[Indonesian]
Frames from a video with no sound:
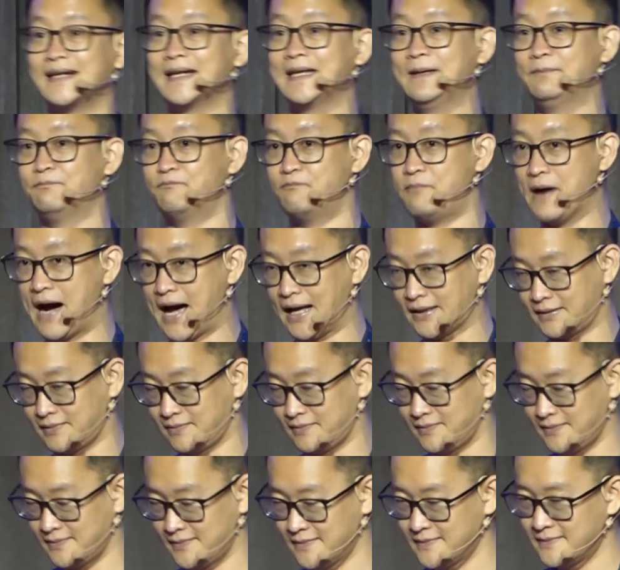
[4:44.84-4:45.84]

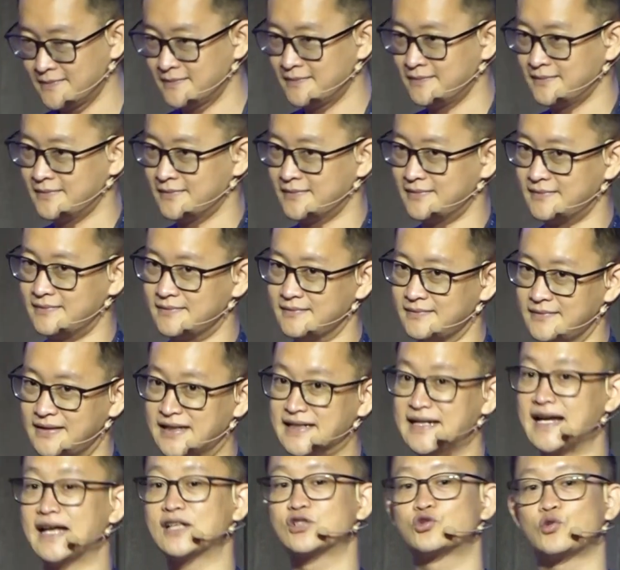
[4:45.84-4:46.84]
terlibat
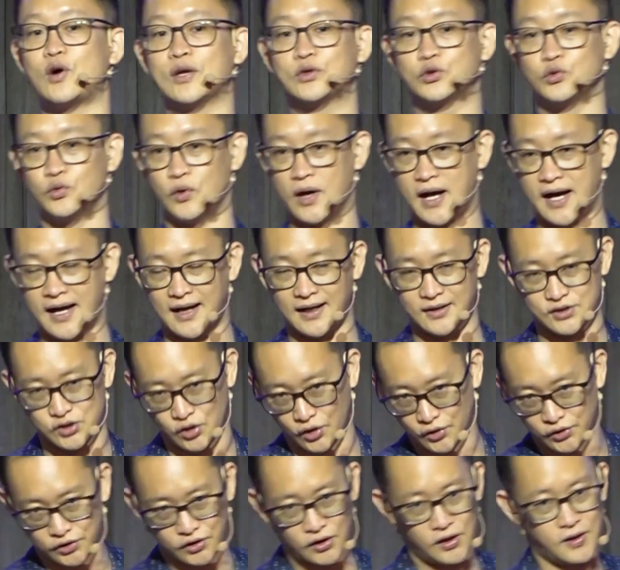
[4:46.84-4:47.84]
dengan suatu hal.
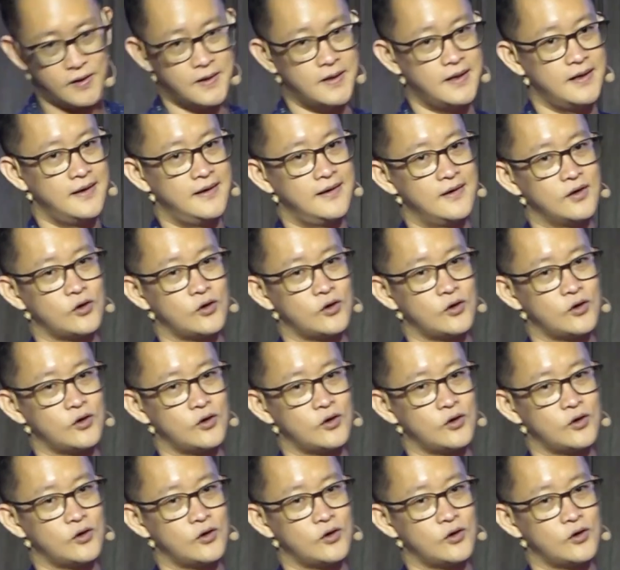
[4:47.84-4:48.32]
Contoh,